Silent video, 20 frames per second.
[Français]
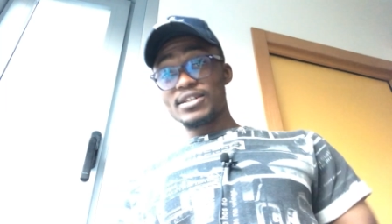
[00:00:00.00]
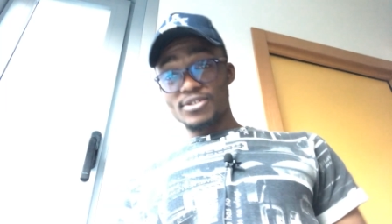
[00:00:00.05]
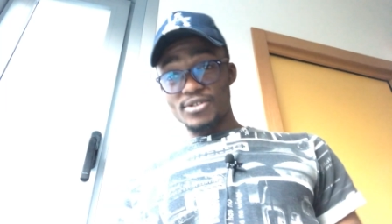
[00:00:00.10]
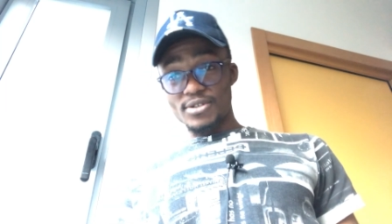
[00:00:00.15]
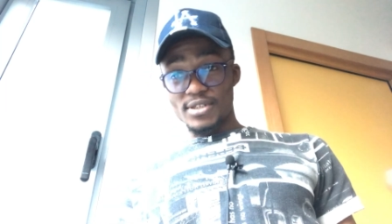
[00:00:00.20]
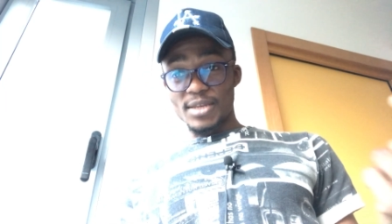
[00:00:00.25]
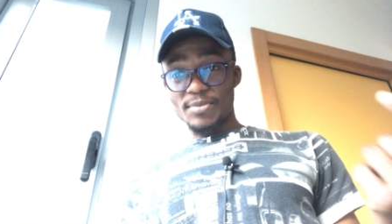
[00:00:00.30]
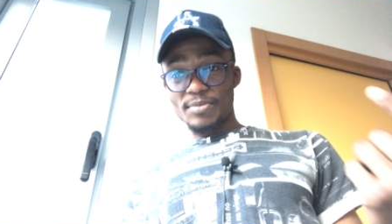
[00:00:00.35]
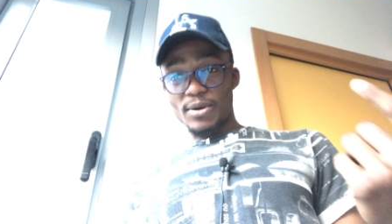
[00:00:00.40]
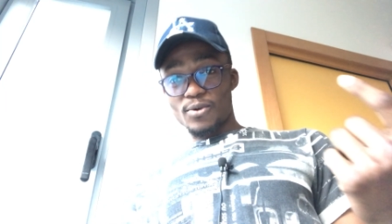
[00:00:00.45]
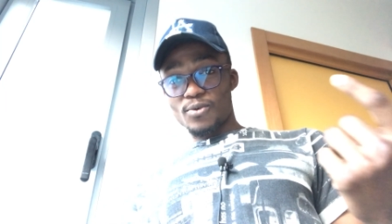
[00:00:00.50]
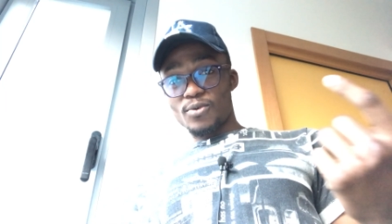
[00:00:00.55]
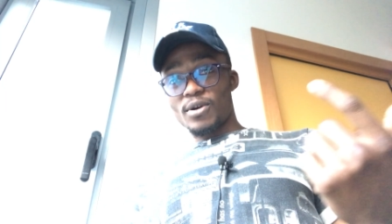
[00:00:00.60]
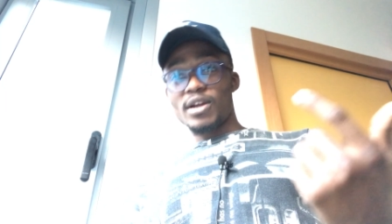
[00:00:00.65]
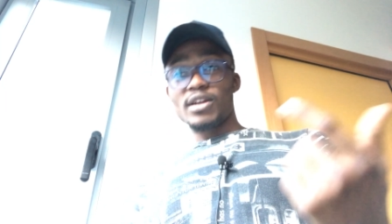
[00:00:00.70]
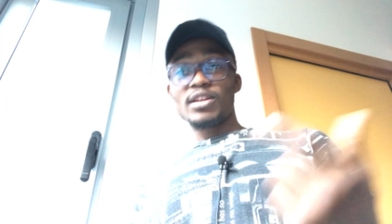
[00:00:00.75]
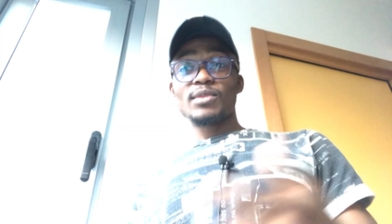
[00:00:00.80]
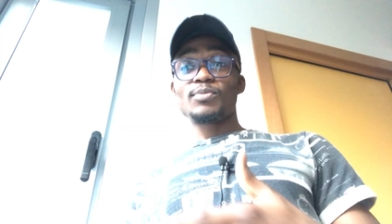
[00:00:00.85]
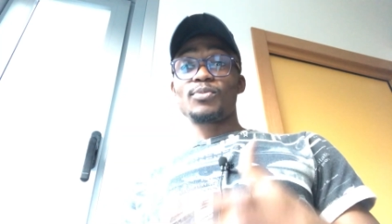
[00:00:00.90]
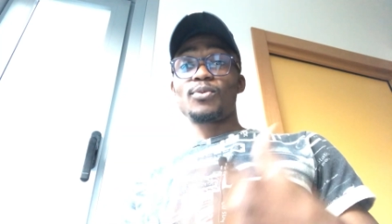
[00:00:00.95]
je sais pas
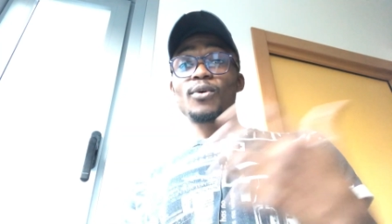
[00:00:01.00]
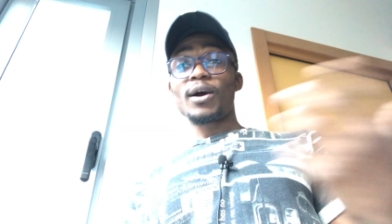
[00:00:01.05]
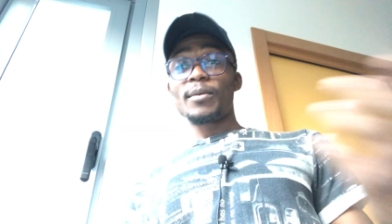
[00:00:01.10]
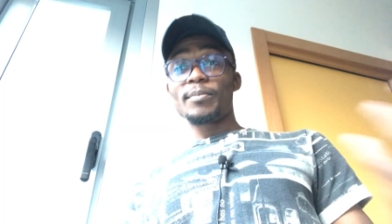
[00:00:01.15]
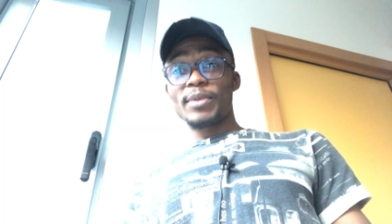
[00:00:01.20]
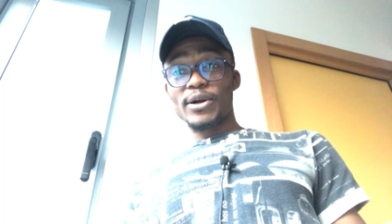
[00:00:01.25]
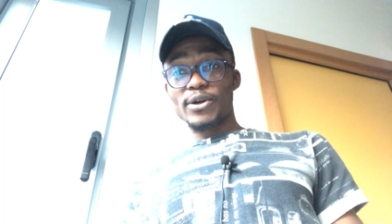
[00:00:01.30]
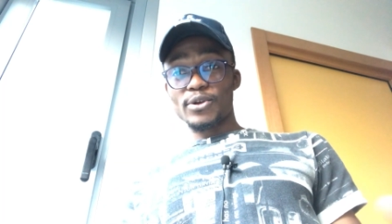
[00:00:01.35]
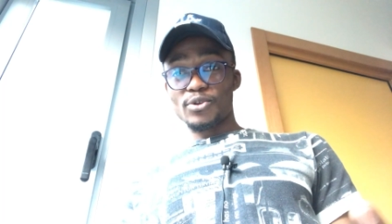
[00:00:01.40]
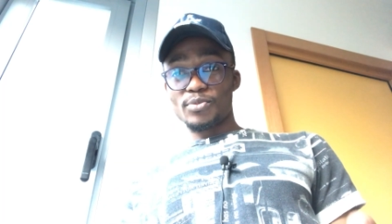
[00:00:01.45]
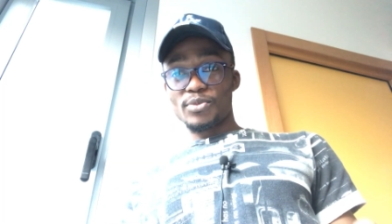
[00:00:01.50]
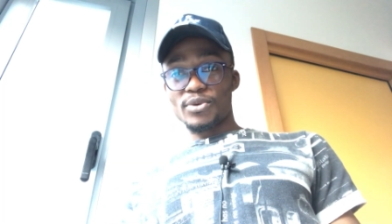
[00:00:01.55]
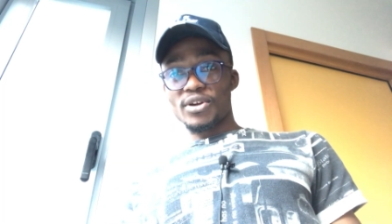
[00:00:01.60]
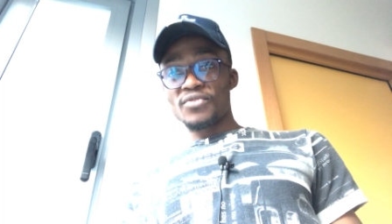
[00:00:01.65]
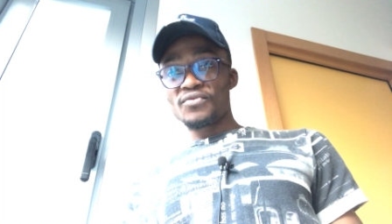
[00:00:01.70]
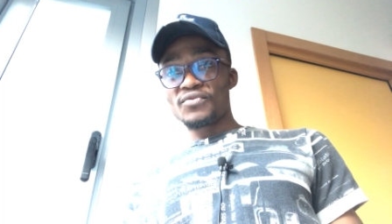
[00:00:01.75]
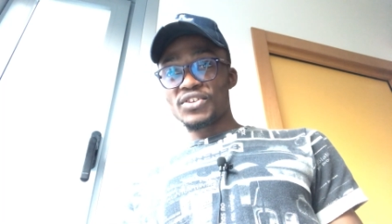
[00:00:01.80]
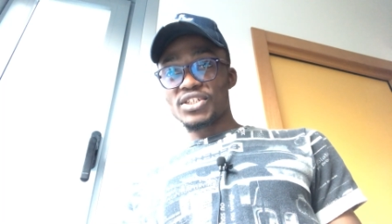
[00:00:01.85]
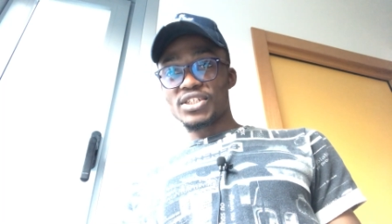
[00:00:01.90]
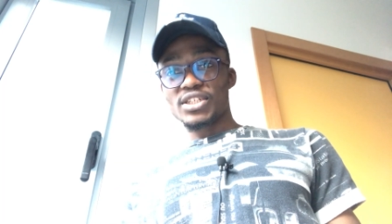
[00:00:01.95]
quoi, il ne pourra pas
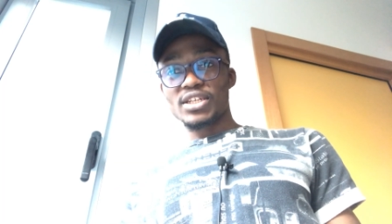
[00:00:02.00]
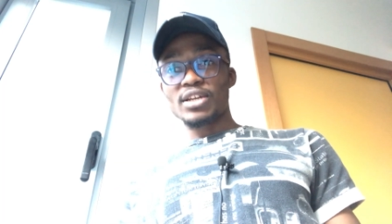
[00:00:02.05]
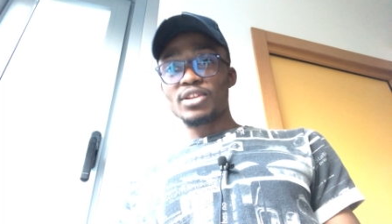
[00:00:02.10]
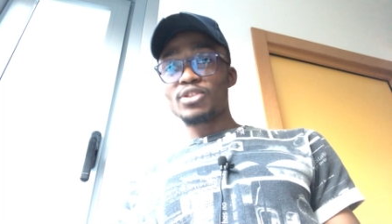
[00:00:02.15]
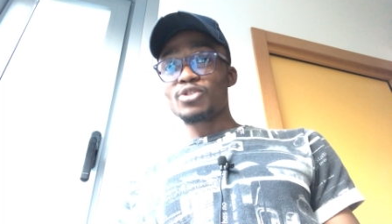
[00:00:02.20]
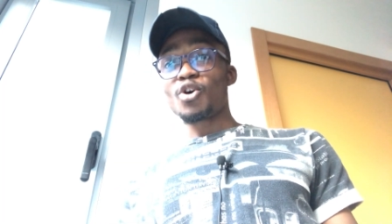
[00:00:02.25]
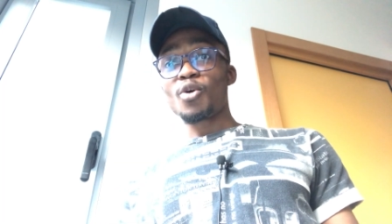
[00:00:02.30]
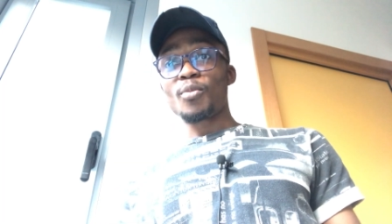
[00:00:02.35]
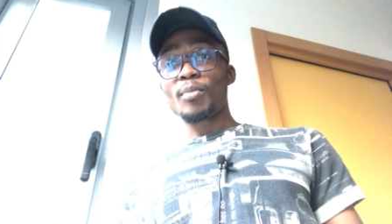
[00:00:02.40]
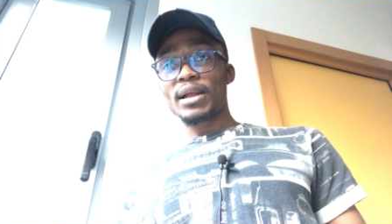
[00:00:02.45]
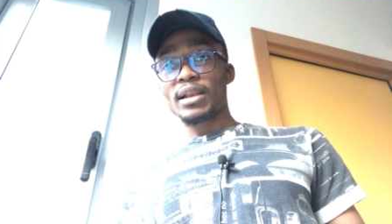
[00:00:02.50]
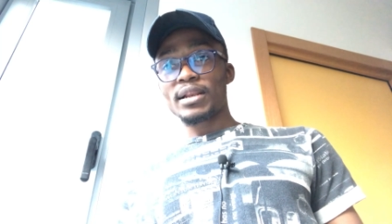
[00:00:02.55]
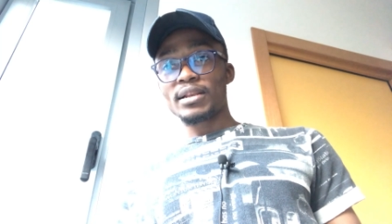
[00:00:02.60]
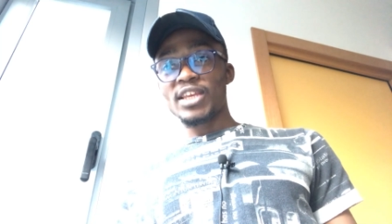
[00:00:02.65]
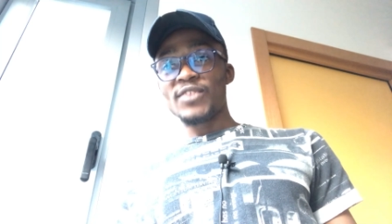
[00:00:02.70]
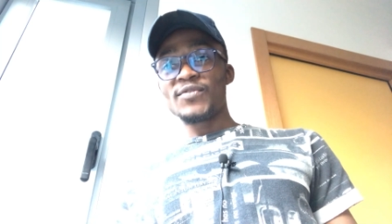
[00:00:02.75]
récupérer un fichier normal.